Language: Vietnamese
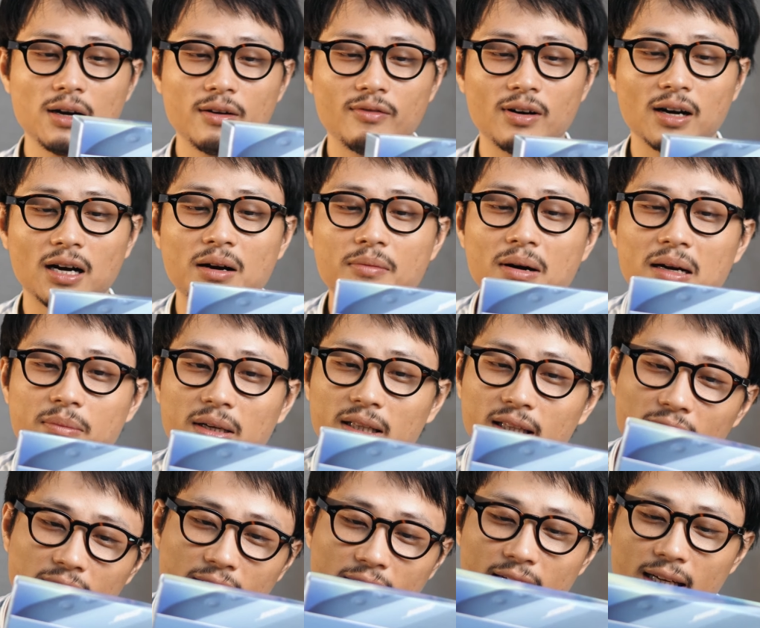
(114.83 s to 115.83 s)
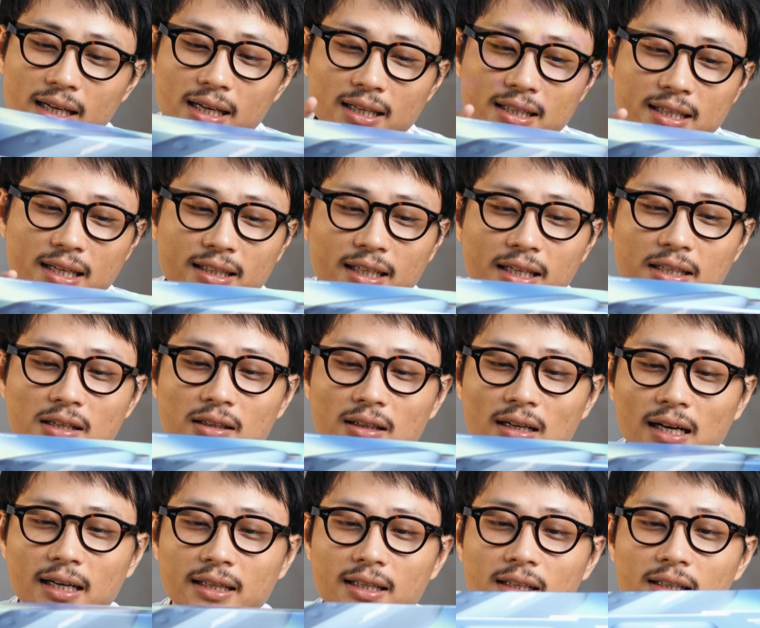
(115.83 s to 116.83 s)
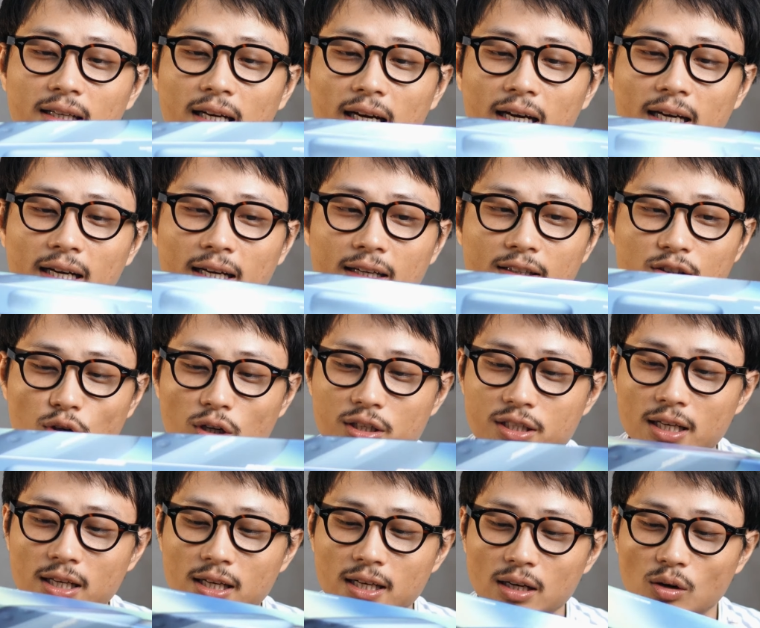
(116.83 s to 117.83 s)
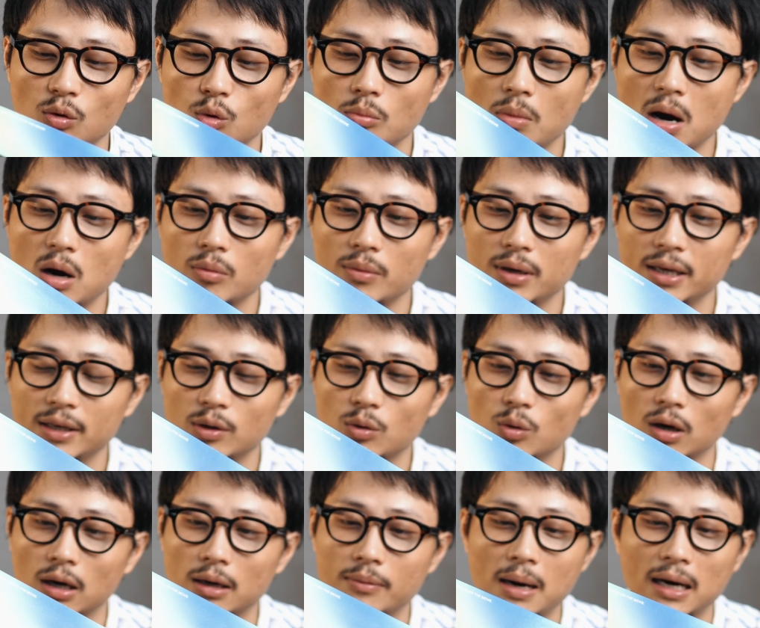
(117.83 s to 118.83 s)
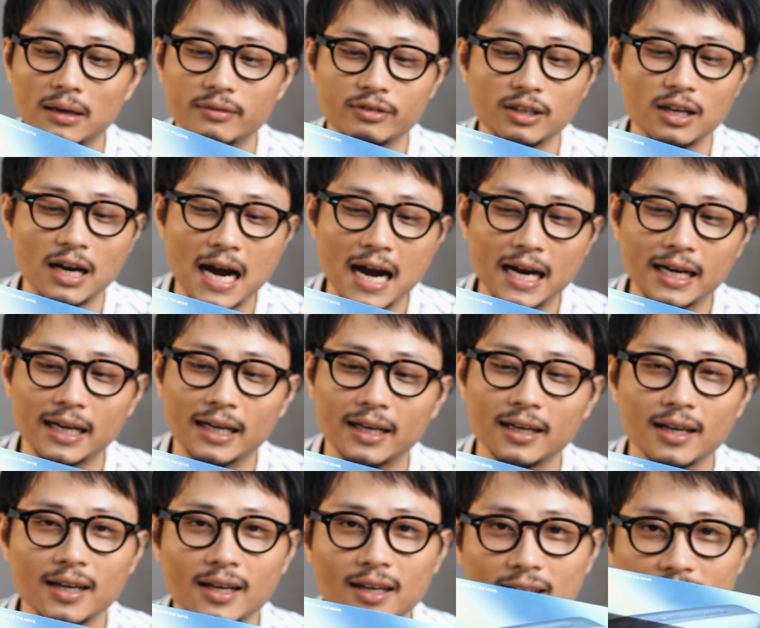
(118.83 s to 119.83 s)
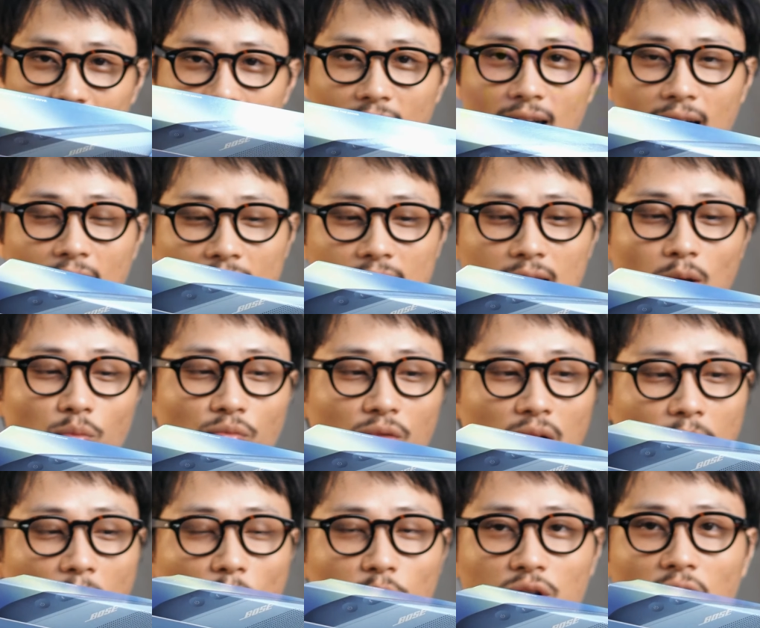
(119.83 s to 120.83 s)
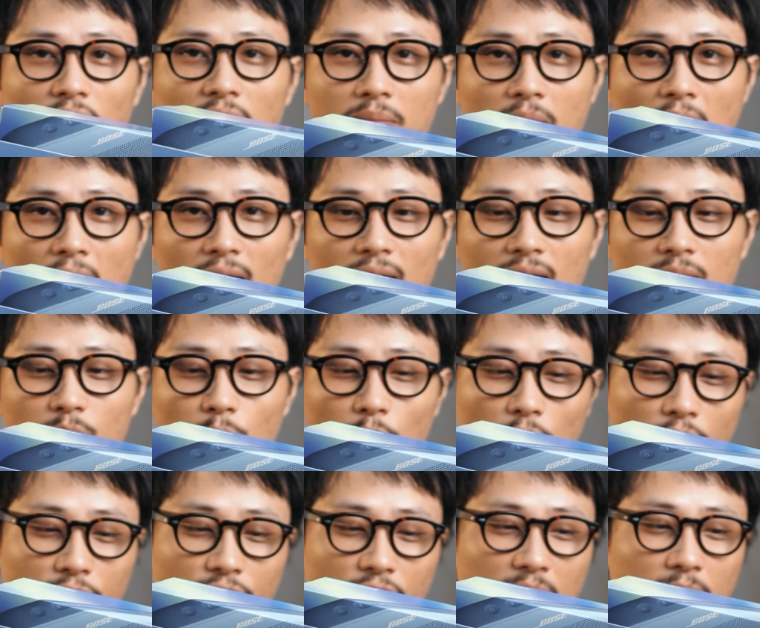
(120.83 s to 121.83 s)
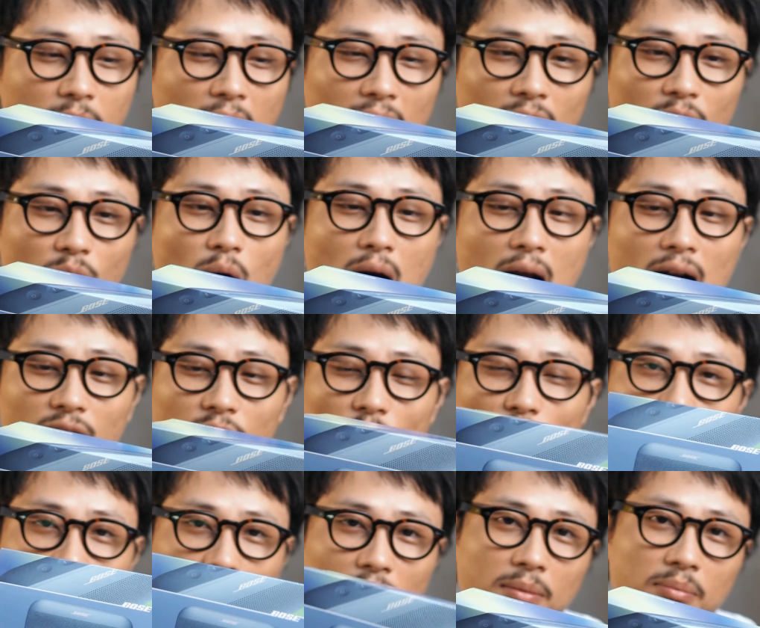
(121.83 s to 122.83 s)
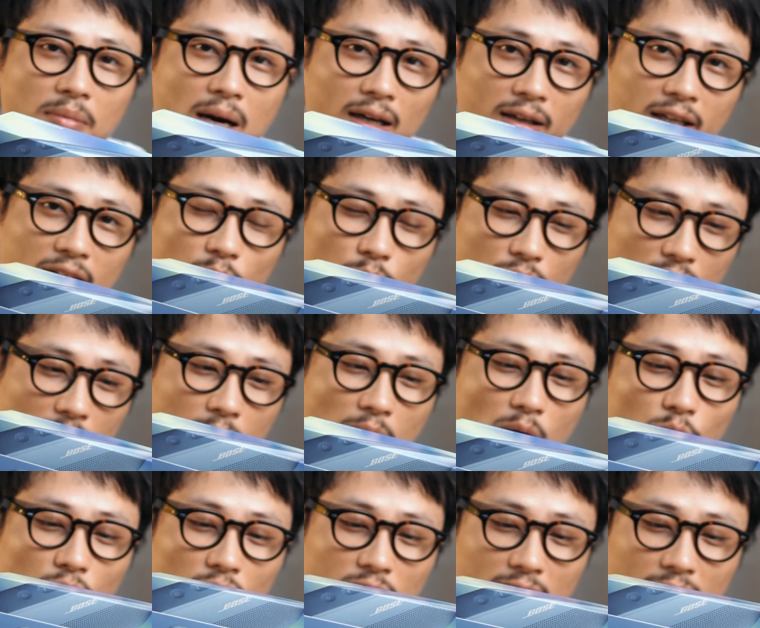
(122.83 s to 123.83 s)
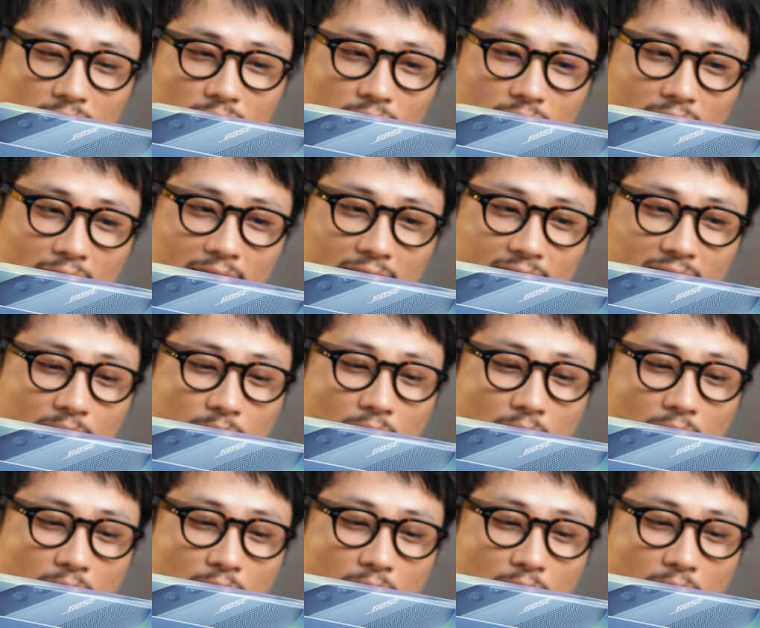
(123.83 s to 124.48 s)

và các bạn mà tinh ý sẽ thấy được là cái thiết kế này cho đến chất liệu của bao bì của cái bản vơ 2 này rất là giống với bao Bose Starlink Max một cái phiên bản loa to nhất mang đi của nhà bao đợt, đợt này đang ra